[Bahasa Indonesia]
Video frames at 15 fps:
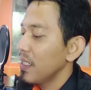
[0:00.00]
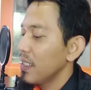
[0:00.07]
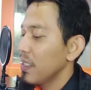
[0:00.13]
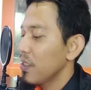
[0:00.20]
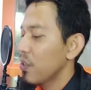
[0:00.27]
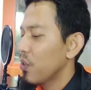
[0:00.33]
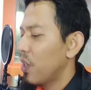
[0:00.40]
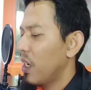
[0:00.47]

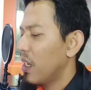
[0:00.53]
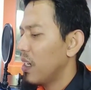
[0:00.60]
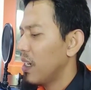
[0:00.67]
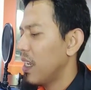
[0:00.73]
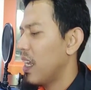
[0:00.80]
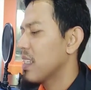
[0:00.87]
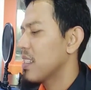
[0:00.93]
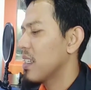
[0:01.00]

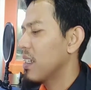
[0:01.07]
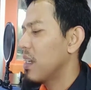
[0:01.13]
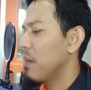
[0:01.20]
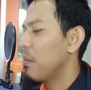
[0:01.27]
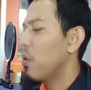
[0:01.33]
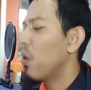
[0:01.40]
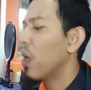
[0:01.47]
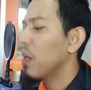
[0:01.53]
soalnya asana
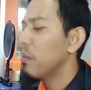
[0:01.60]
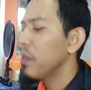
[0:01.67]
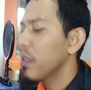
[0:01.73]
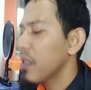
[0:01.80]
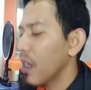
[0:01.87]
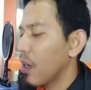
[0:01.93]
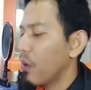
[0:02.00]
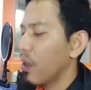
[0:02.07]
mau
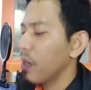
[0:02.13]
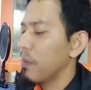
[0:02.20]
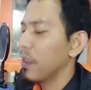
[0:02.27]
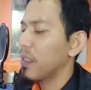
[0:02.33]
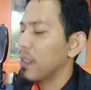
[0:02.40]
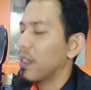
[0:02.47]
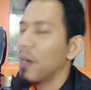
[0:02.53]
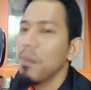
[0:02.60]
bisa keluar
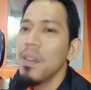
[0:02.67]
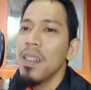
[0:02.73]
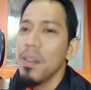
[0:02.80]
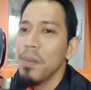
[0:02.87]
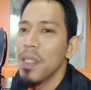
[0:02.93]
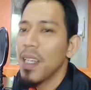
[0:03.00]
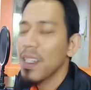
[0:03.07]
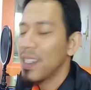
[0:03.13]
mata kabel
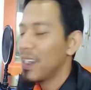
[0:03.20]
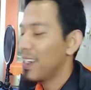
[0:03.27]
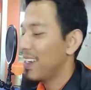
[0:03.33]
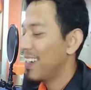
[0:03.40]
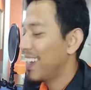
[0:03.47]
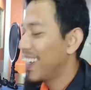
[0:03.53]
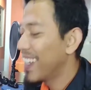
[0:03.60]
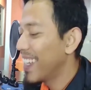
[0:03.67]
minyak tanah
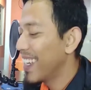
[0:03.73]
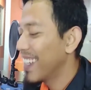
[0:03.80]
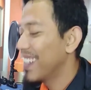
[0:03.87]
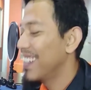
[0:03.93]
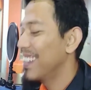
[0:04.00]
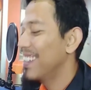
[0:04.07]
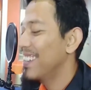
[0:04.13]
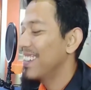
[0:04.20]
lagi
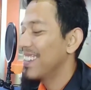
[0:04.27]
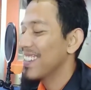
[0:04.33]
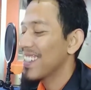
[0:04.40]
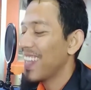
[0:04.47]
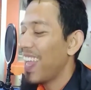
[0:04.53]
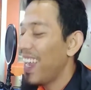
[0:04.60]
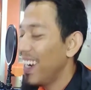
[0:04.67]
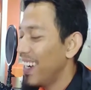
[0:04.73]
gitu. ini
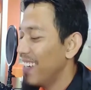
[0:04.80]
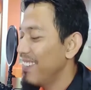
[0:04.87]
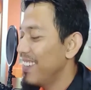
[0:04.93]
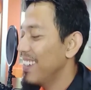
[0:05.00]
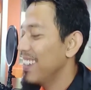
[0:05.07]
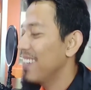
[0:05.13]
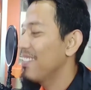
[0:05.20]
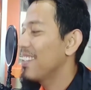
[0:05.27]
selangka
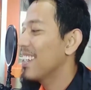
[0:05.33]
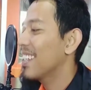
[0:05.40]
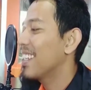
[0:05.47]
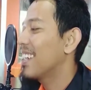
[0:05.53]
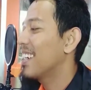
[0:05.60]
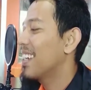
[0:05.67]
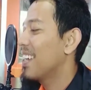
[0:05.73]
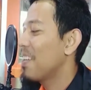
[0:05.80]
merenya minyak
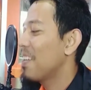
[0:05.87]
tanah